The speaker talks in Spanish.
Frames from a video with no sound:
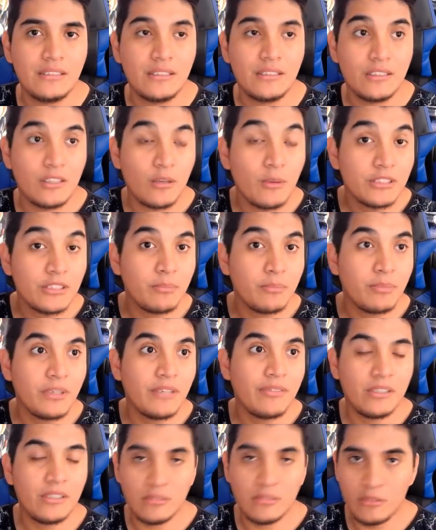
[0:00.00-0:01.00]
¿Cómo se
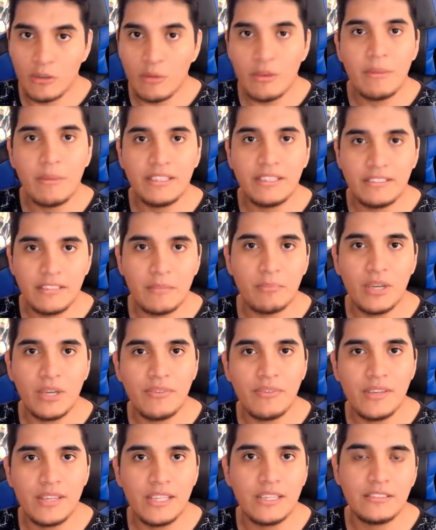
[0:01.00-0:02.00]
puede... Obviamente se puede
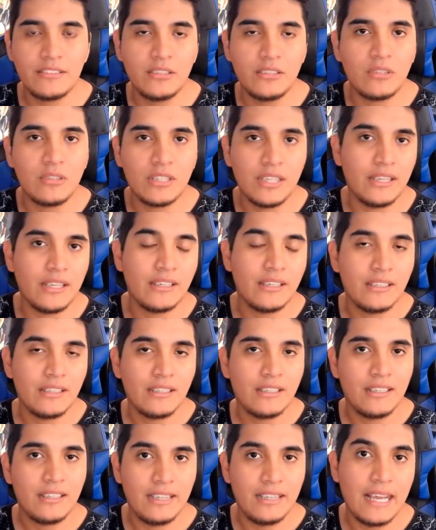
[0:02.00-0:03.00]
defender diciendo que
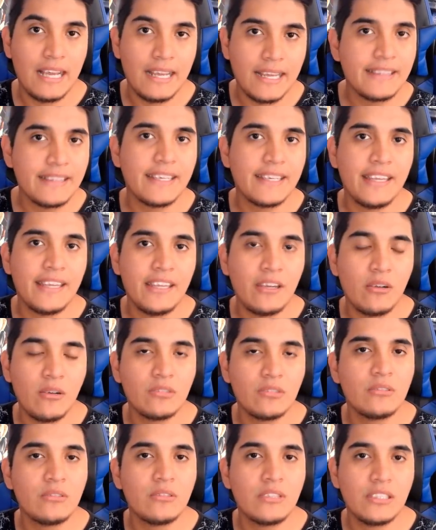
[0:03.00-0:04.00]
la gente que dijo
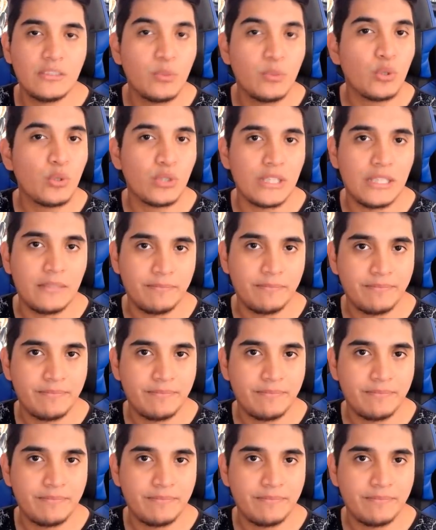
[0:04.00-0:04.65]
eso es bruta.